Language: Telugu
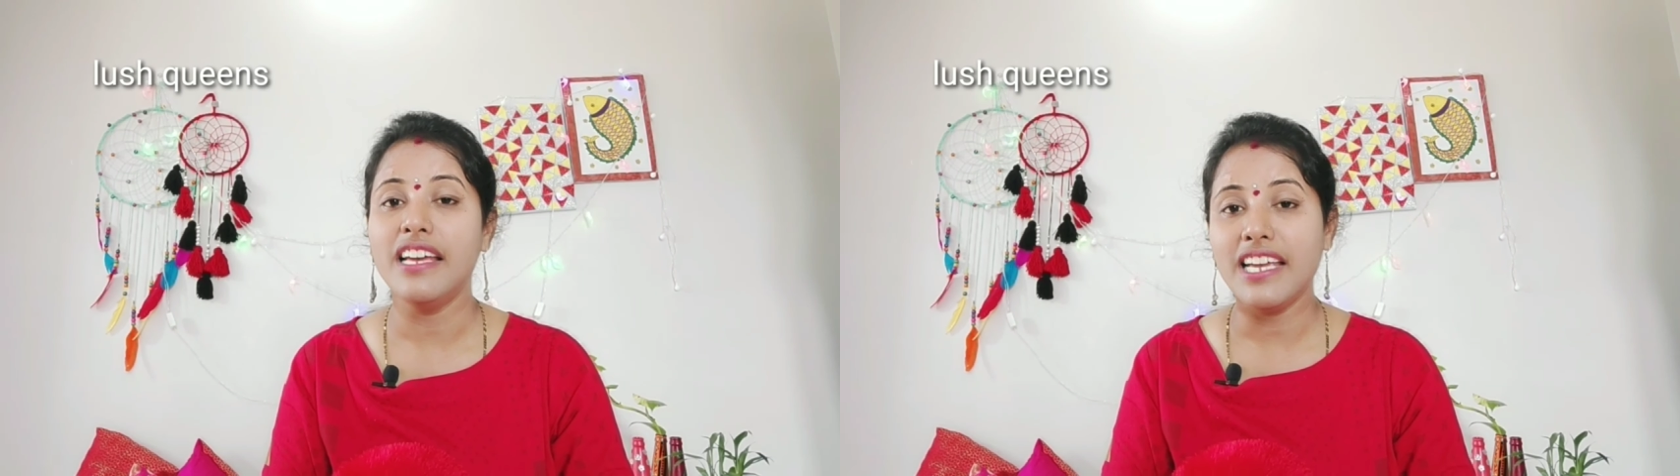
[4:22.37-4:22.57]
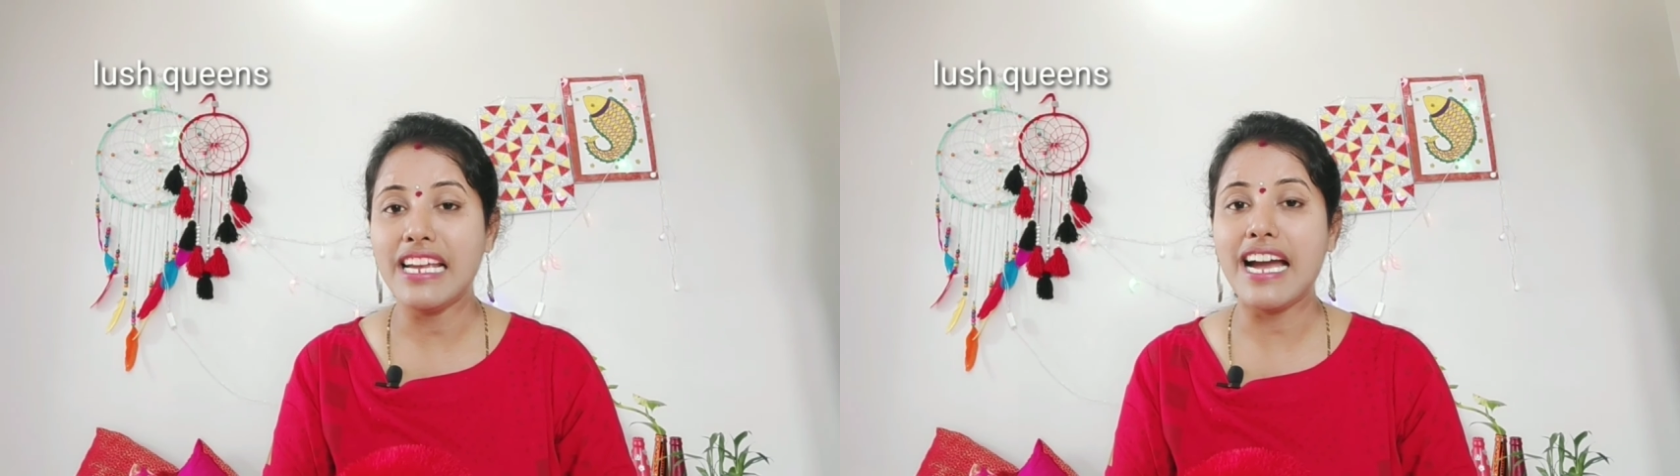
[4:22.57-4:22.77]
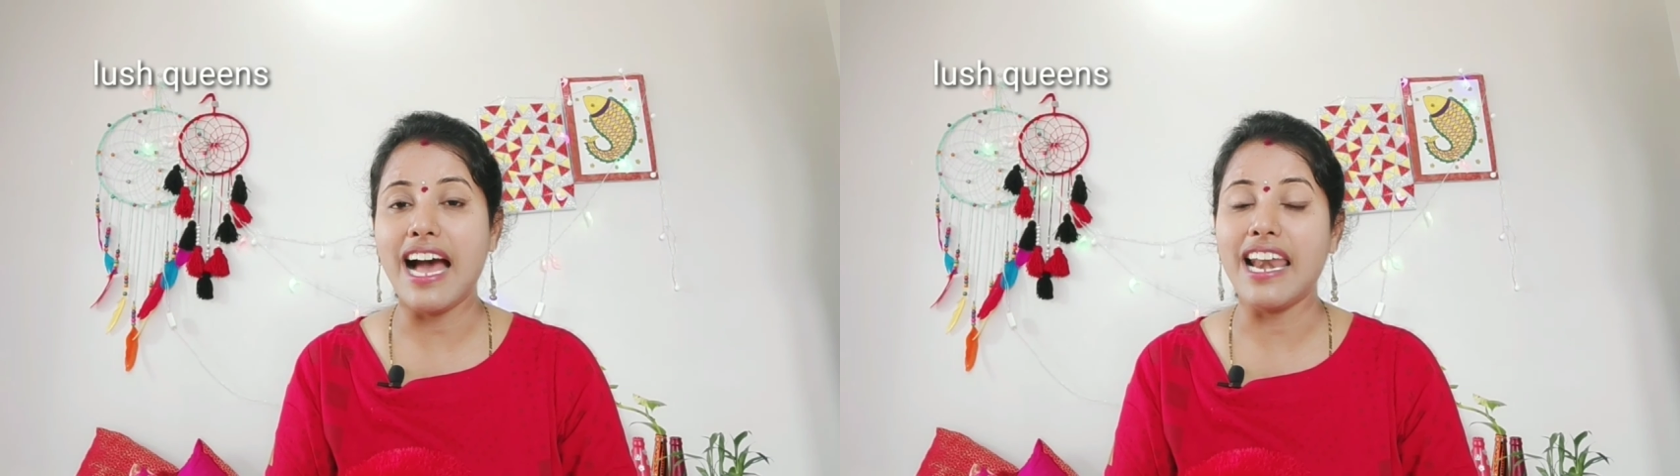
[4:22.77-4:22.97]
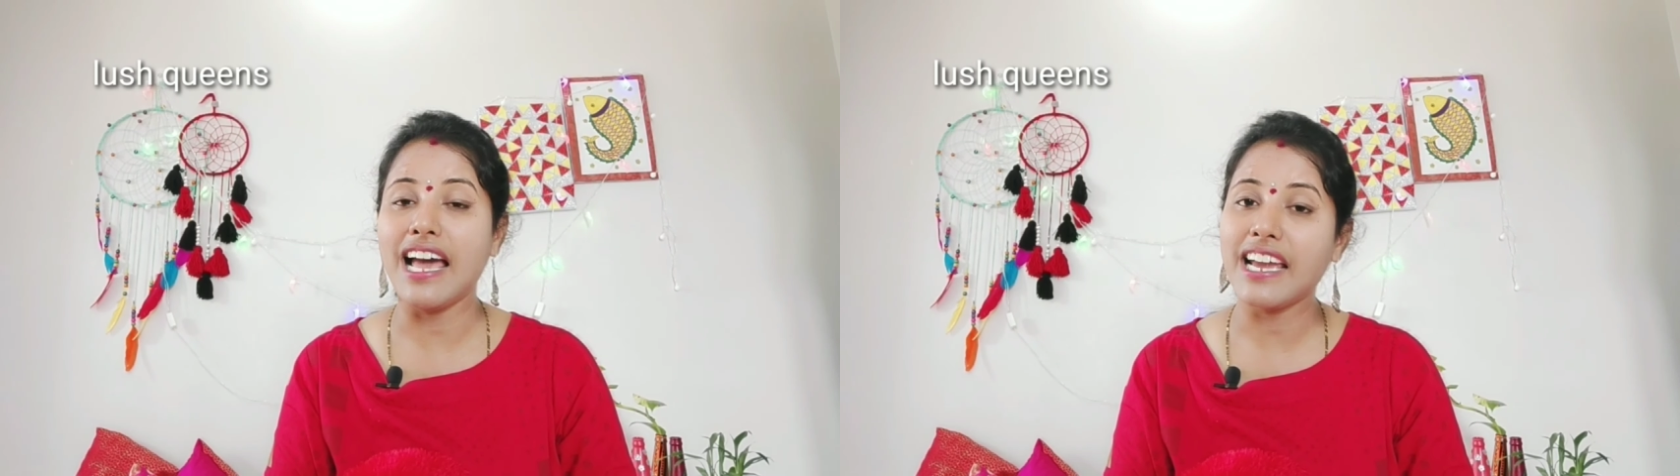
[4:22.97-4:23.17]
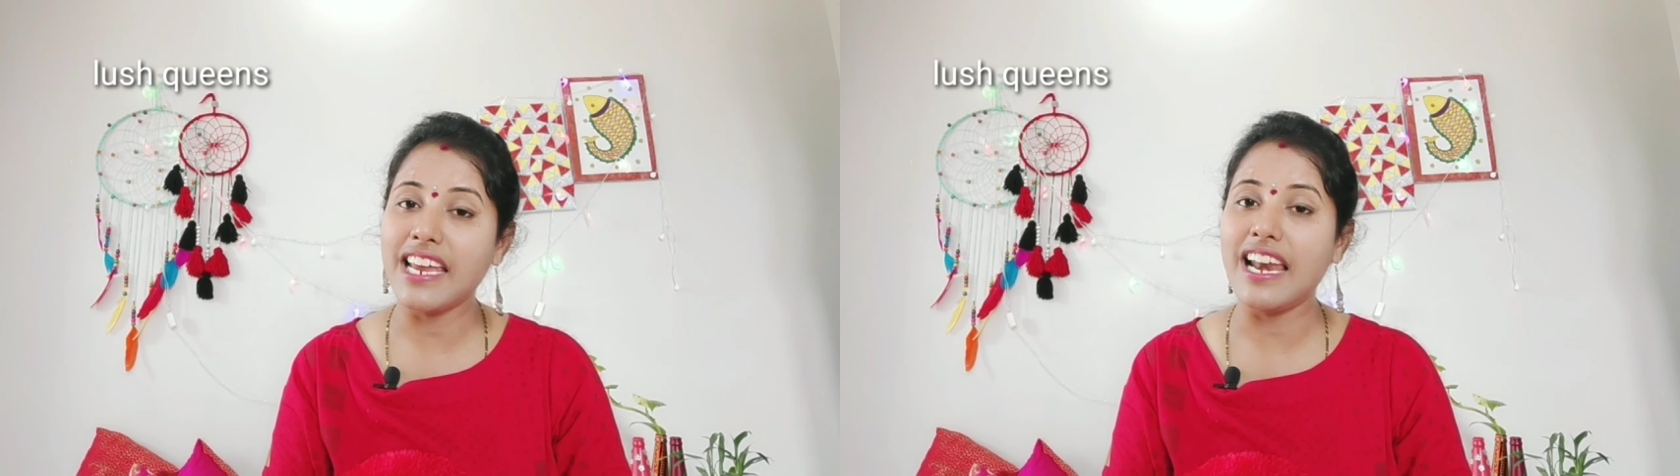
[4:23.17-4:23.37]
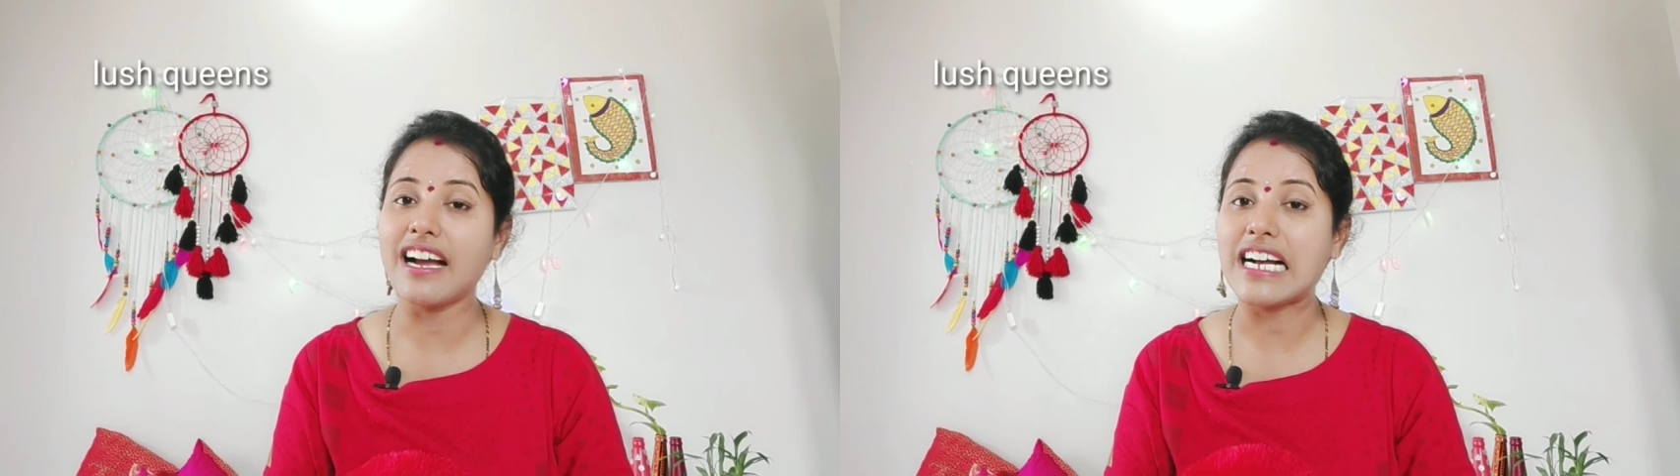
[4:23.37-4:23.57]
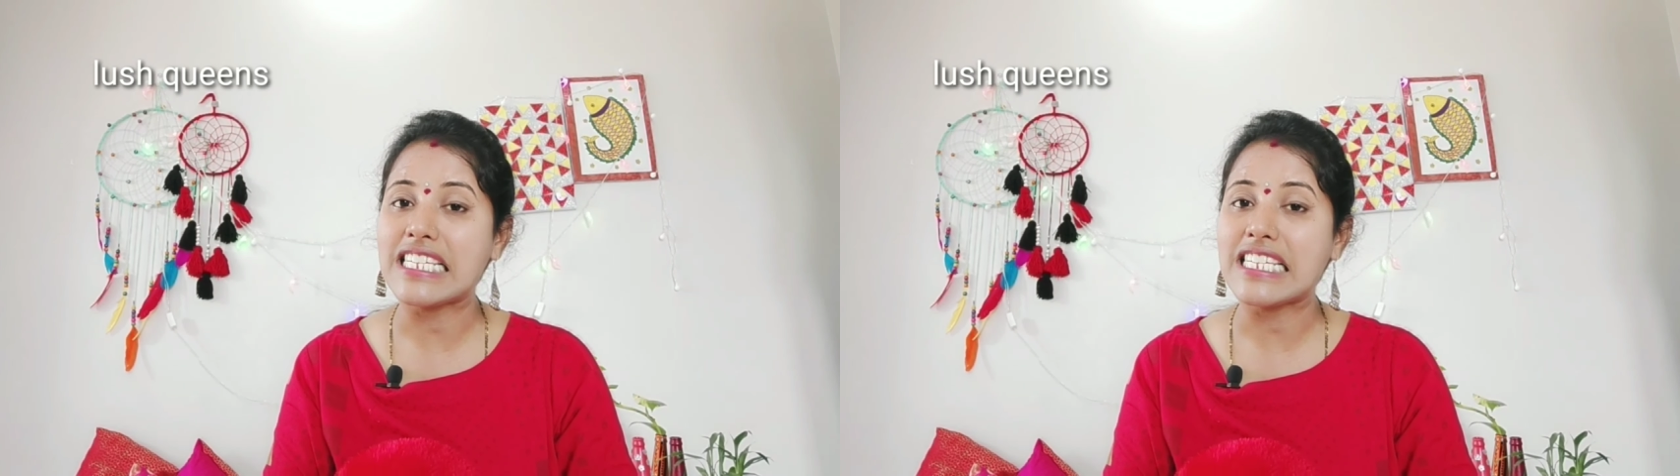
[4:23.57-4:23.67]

ఇంకా అలాగే ఇలా